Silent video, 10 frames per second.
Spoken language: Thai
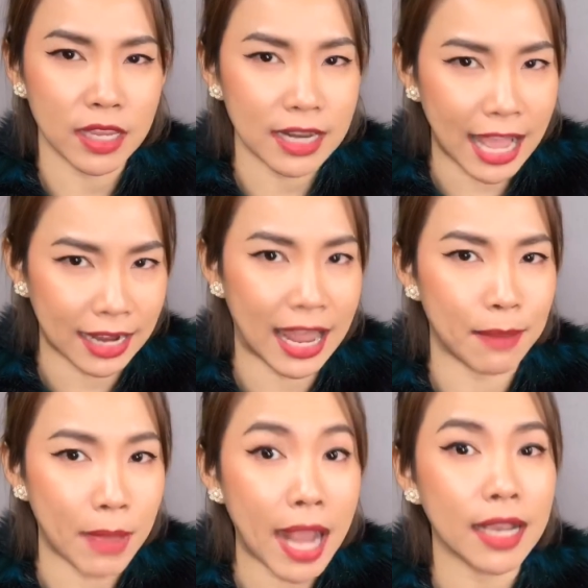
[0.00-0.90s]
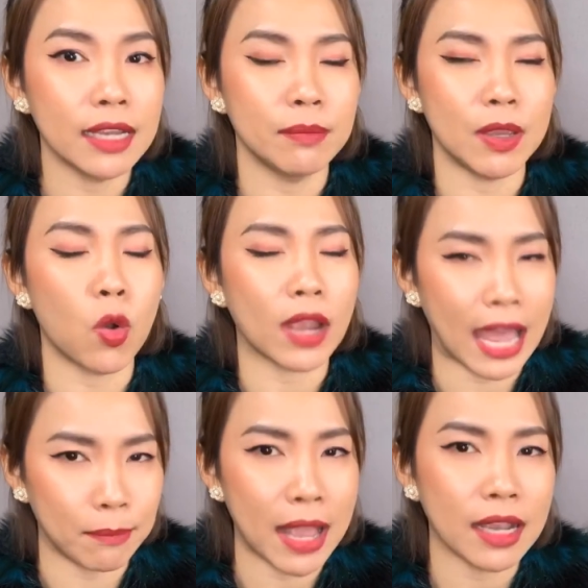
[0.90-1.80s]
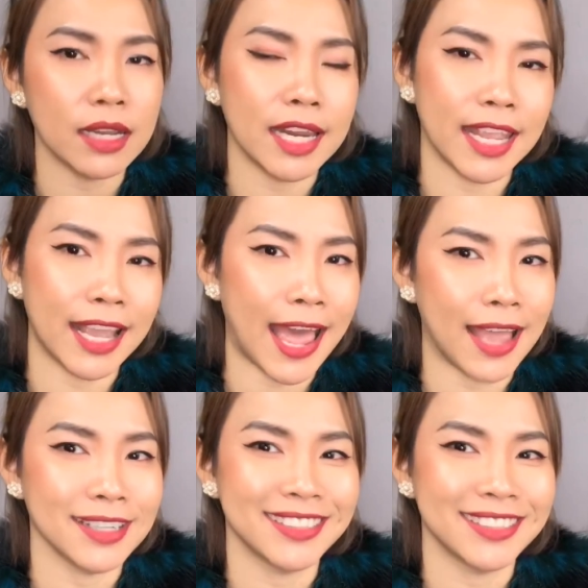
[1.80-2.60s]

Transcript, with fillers: ที่หลากหลายมากขึ้นมีโอกาสมากขึ้นนั่นเองค่ะ